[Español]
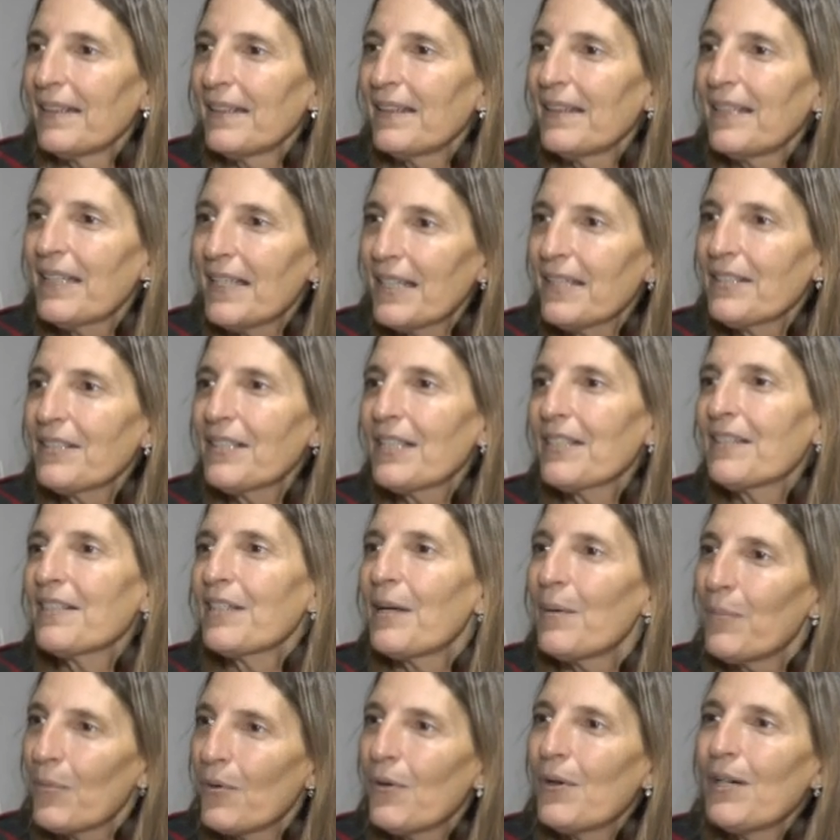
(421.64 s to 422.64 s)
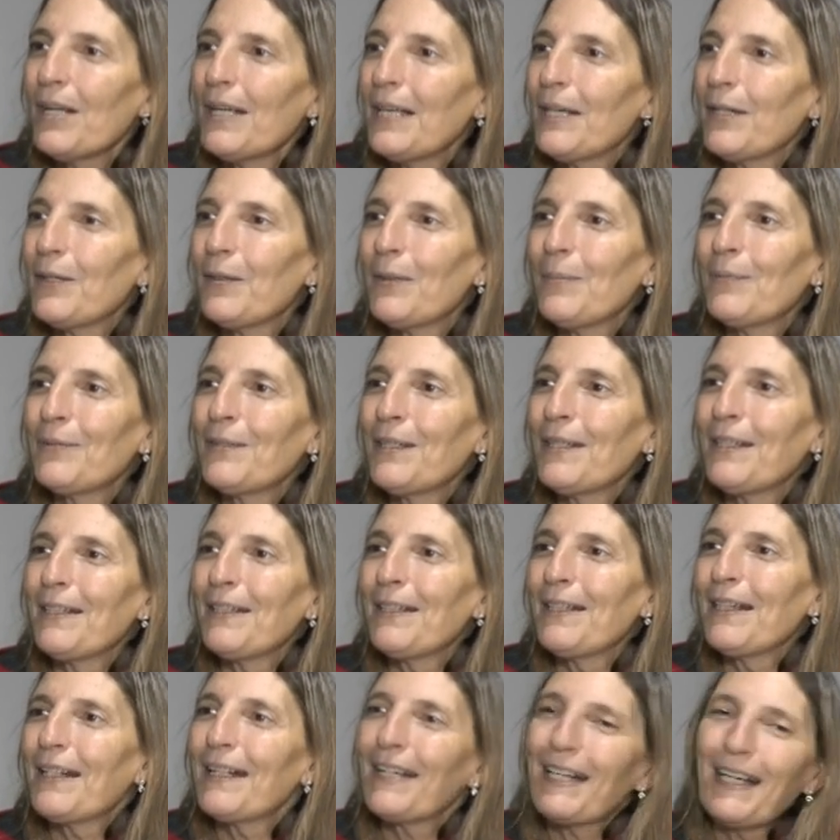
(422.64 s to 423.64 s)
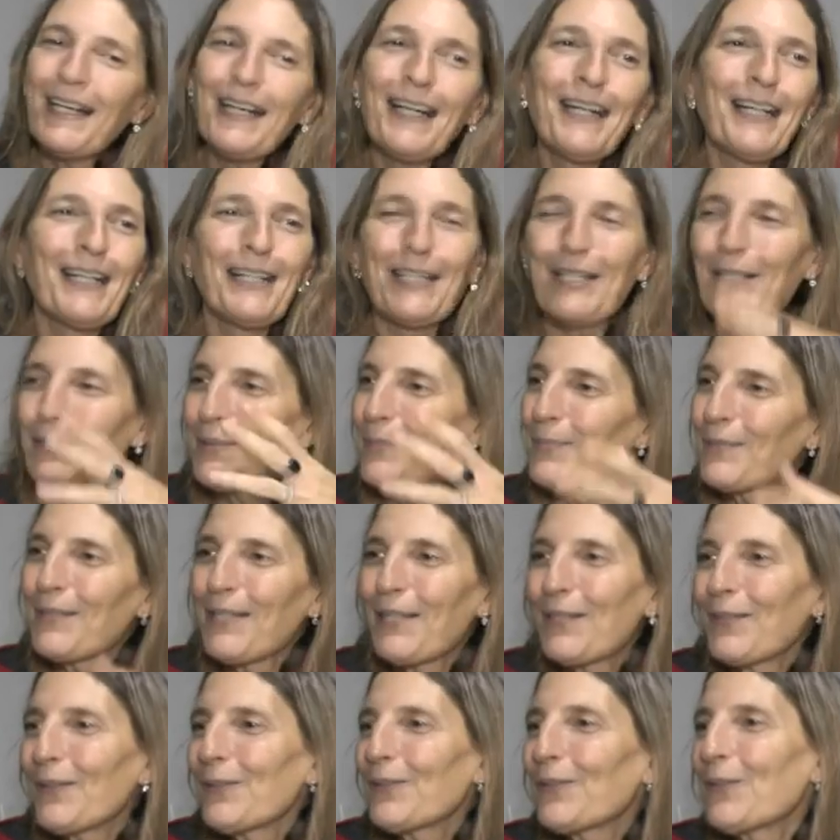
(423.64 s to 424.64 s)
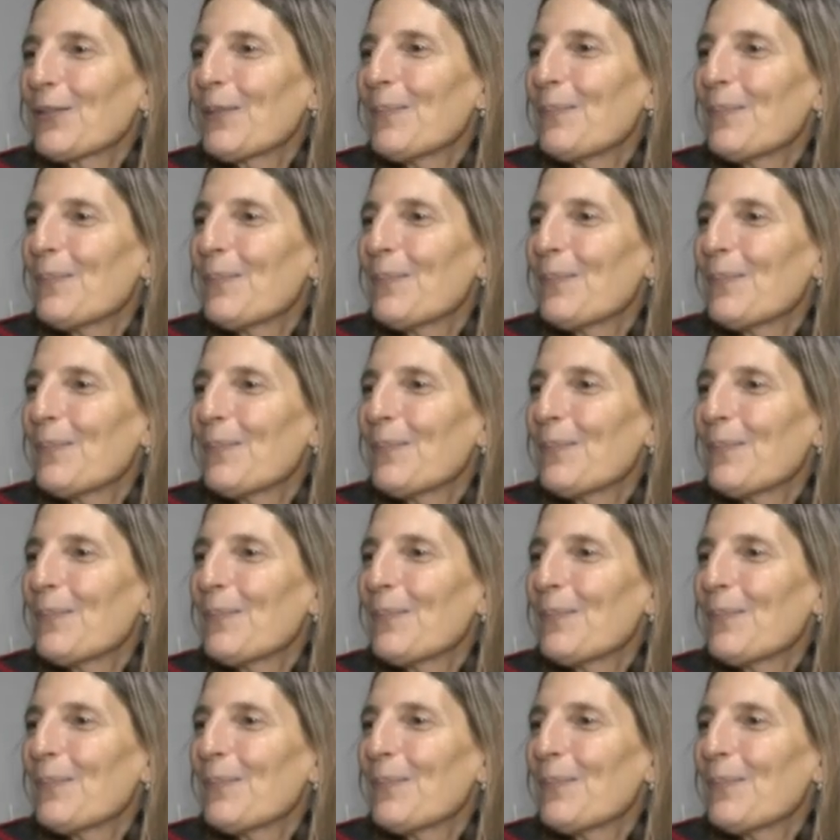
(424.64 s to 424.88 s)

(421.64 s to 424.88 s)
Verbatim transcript: y ella llamó a la comuna de acá, a la comuna de otros